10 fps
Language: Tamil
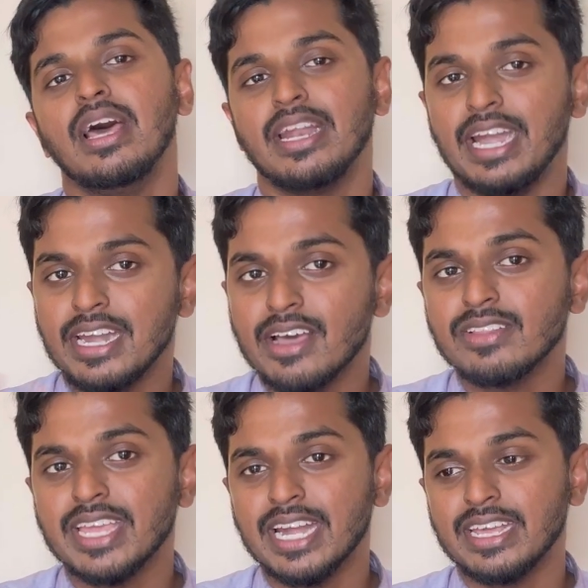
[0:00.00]

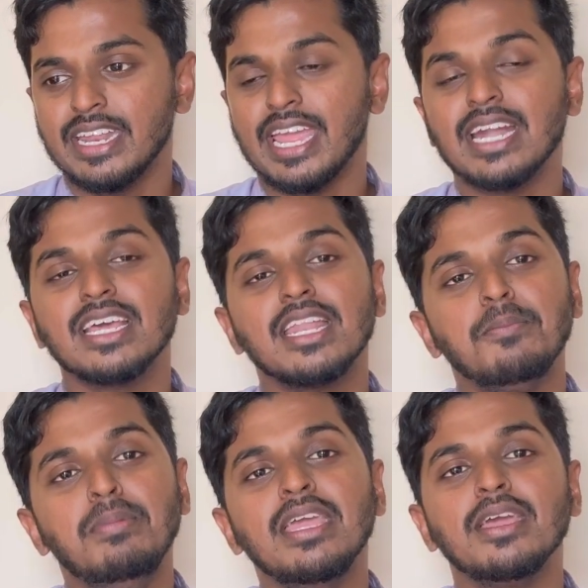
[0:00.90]
ரெண்டாவது கேட்டகரி கேட்டகரி
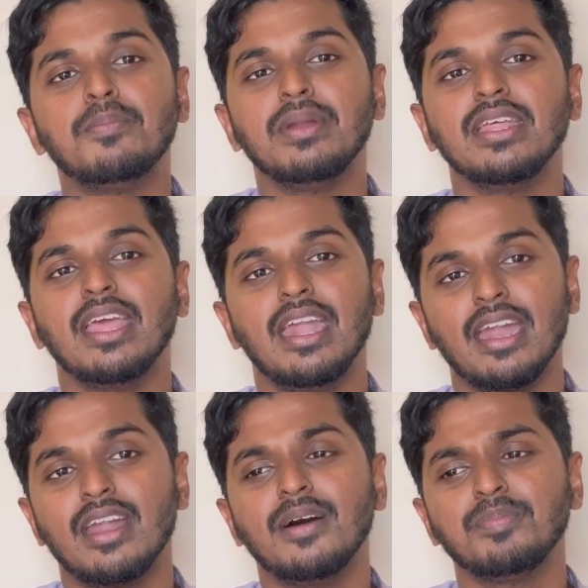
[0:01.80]
பி எப்படி
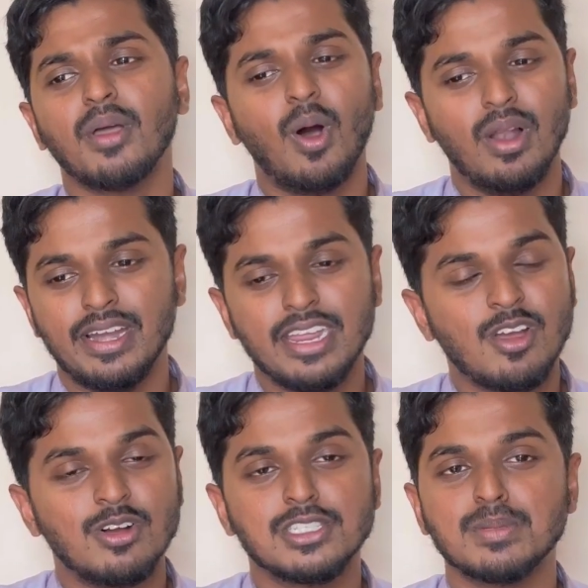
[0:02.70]
என்னென்னா ஆல்ரெடி
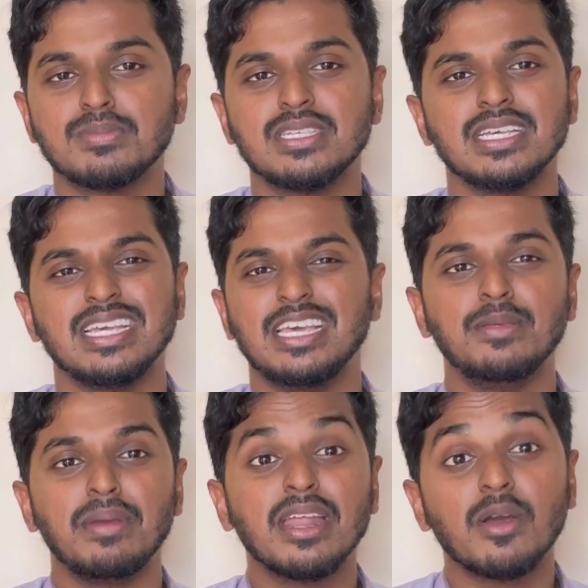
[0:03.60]
கான்செப்ட்ஸு
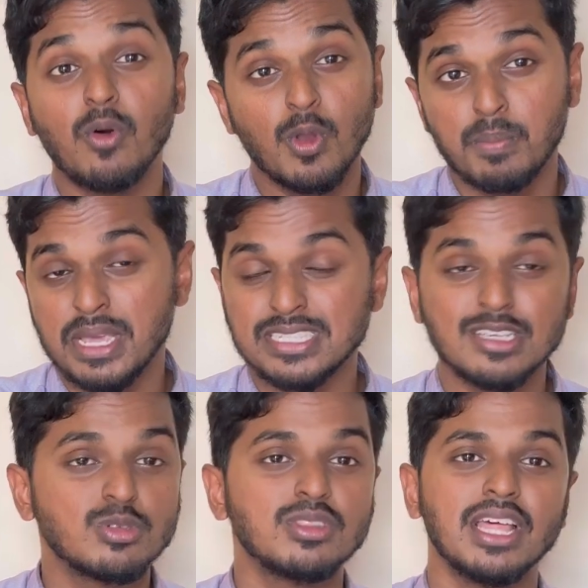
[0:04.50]
எதுவுமே எனக்கு அவ்வளோ
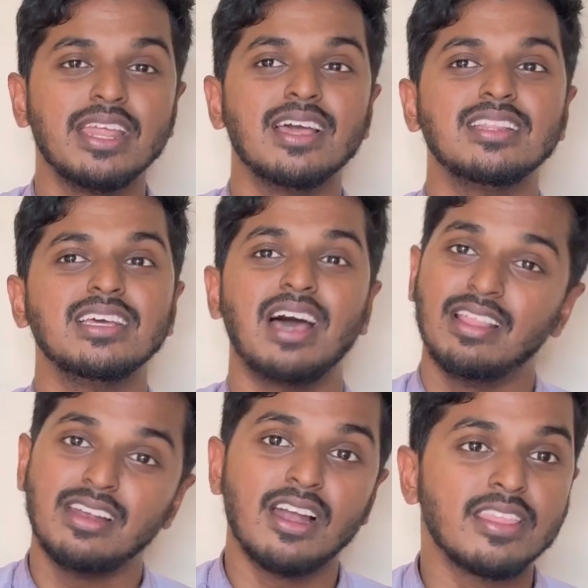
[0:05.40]
பேசிக்ஸும் தெரியாது
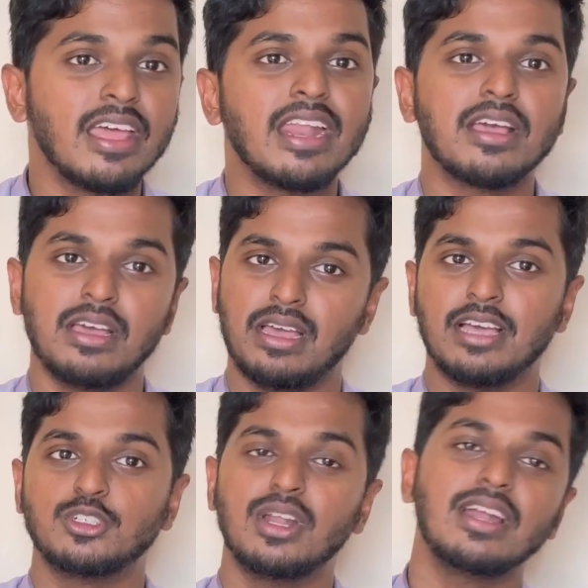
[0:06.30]
அதனால தான் எனக்கு
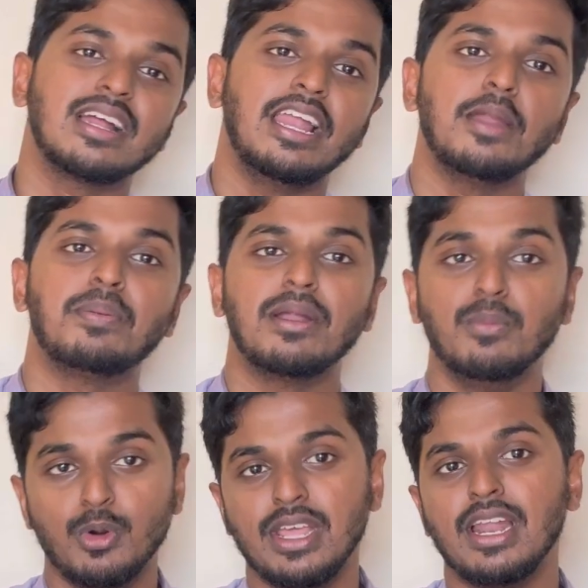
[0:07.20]
ஆக்சுவலாக நான் கிளியர் பண்ண
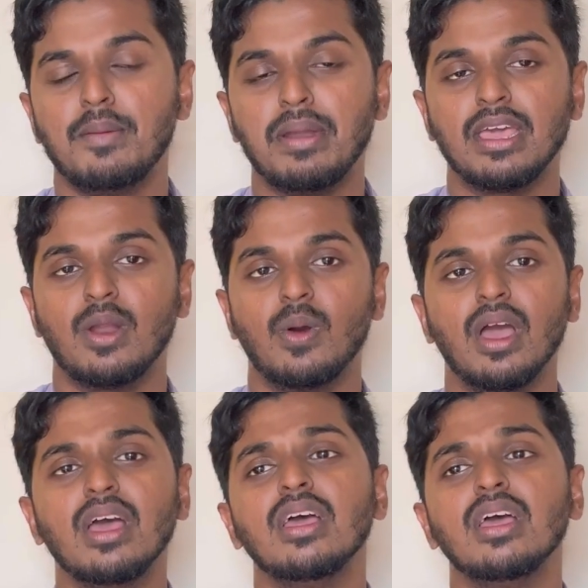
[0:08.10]
முடியல அப்படிங்கிறவங்க